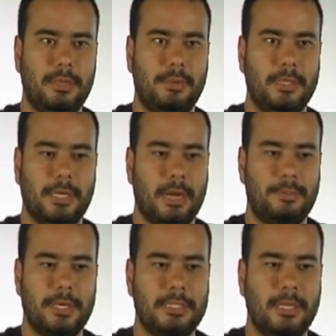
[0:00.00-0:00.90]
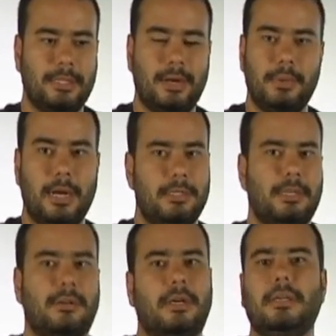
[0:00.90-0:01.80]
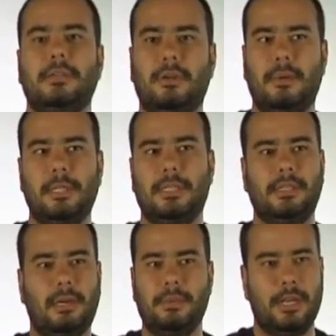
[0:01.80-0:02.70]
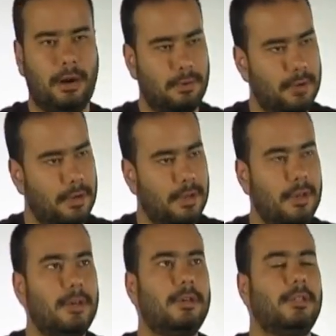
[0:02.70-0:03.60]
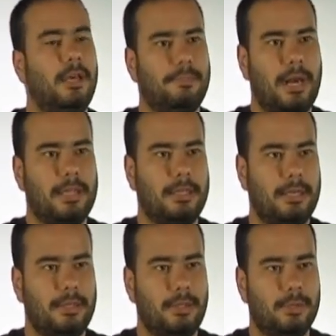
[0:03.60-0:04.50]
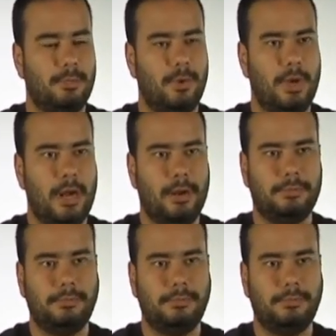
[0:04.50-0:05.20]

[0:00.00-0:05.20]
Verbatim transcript: si vamos a ser capaces de terminar este rodaje, solamente de terminarlo. Ahí para adelante Dios proveerá.